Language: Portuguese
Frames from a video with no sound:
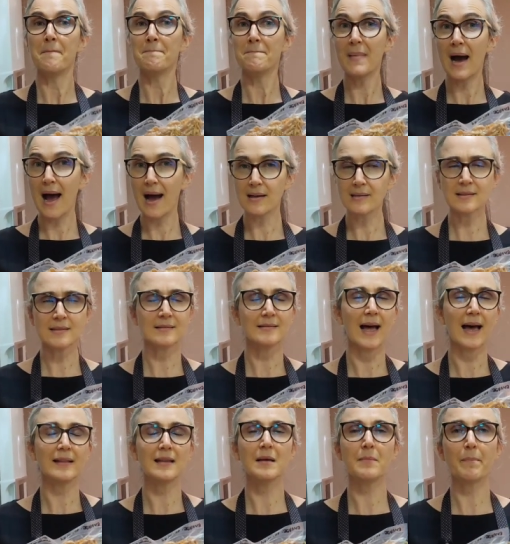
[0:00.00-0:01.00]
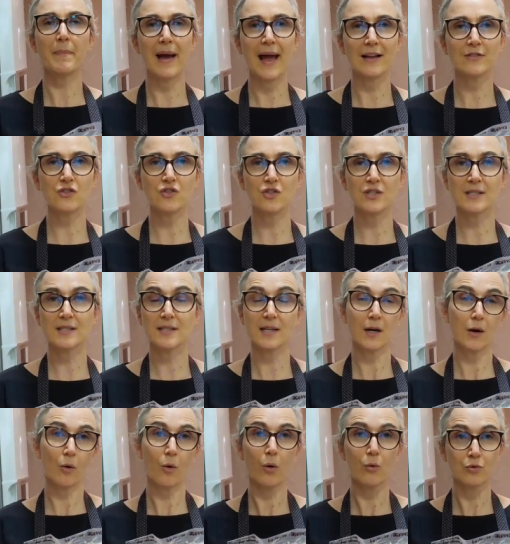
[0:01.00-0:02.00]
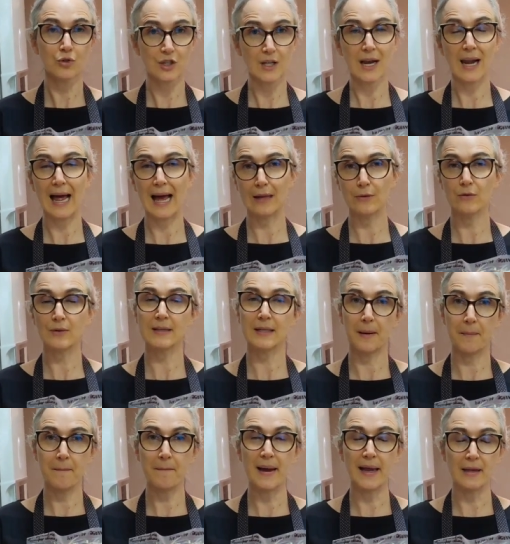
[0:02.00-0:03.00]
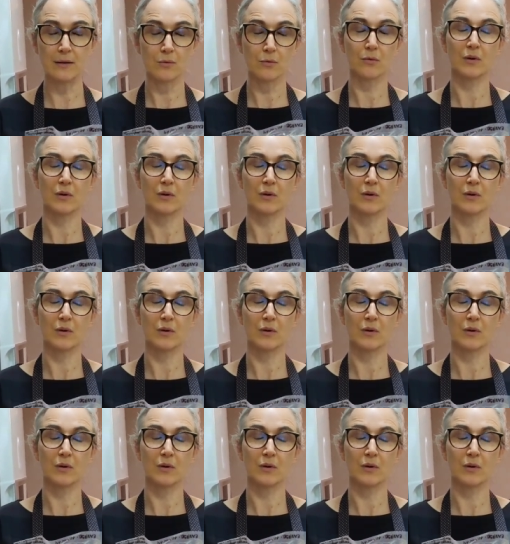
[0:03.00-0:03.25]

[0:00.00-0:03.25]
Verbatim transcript: mas nada impede de ser congelado também,